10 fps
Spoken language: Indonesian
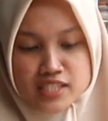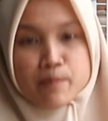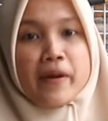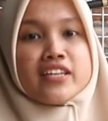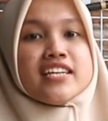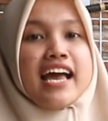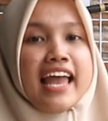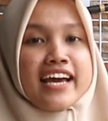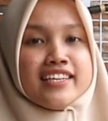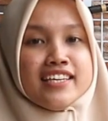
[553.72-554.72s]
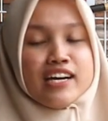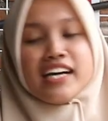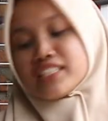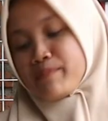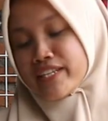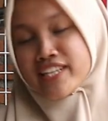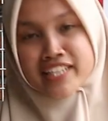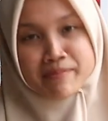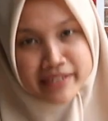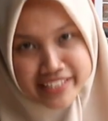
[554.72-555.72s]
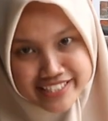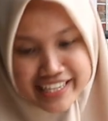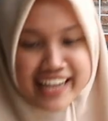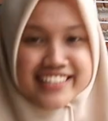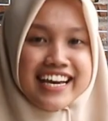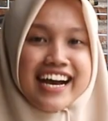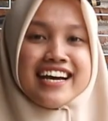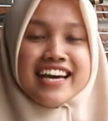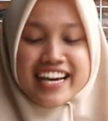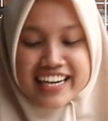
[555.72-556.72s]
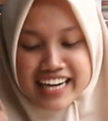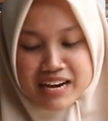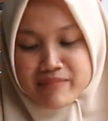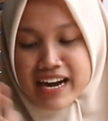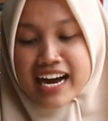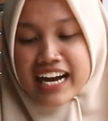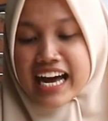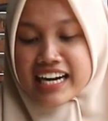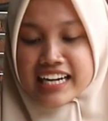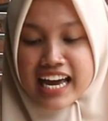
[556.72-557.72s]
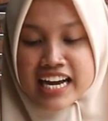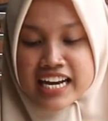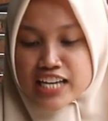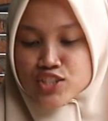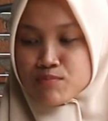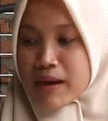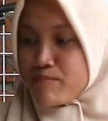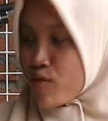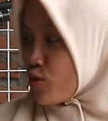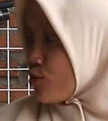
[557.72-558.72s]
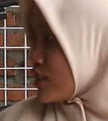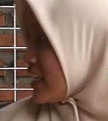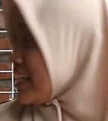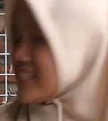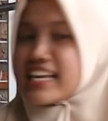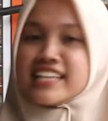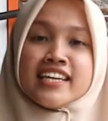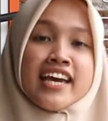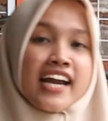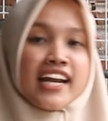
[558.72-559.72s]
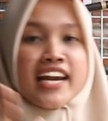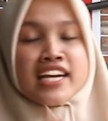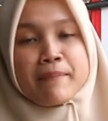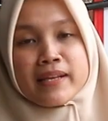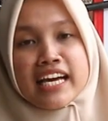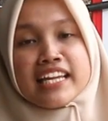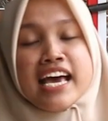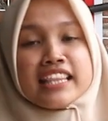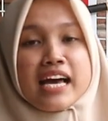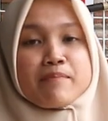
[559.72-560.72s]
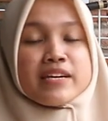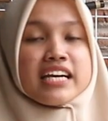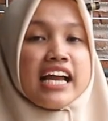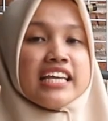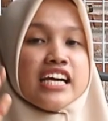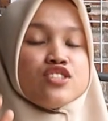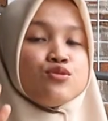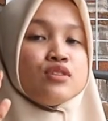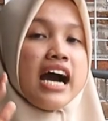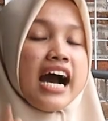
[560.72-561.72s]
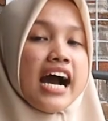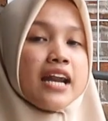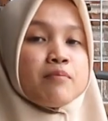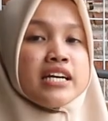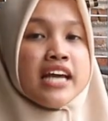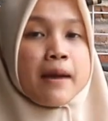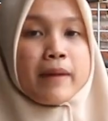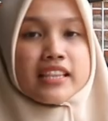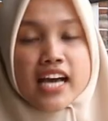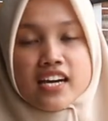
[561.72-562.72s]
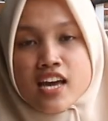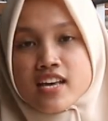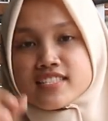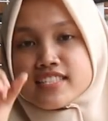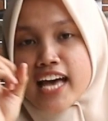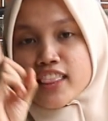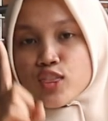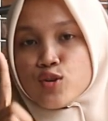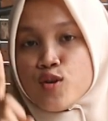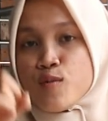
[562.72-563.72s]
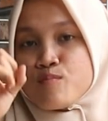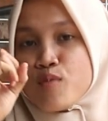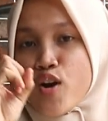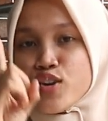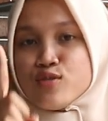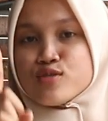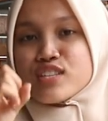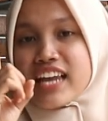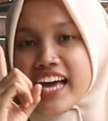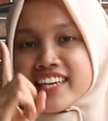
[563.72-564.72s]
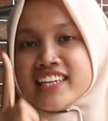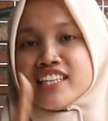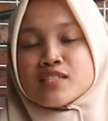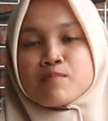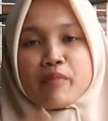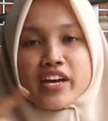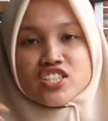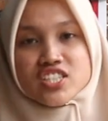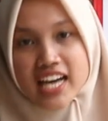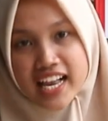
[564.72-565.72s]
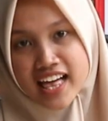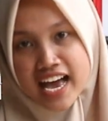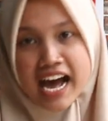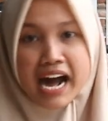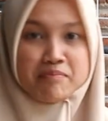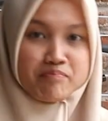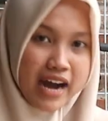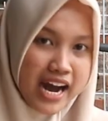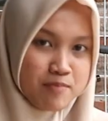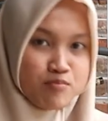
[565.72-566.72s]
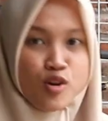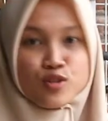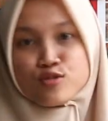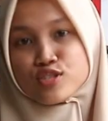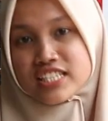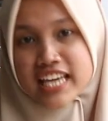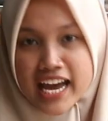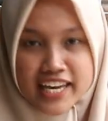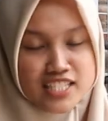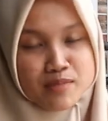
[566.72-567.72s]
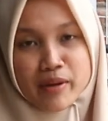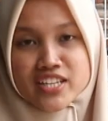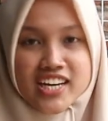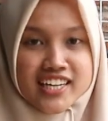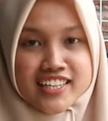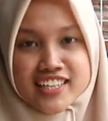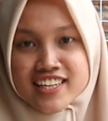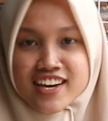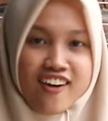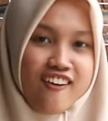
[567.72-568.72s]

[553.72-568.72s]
spesial lagi ya spesialnya banyak sekali ya kenapa karena nggak cuma bonus ini saja yang akan kalian dapatkan tapi kalian juga akan mendapatkan satu bonus lagi nih spesial apa bonusnya yang spesial ini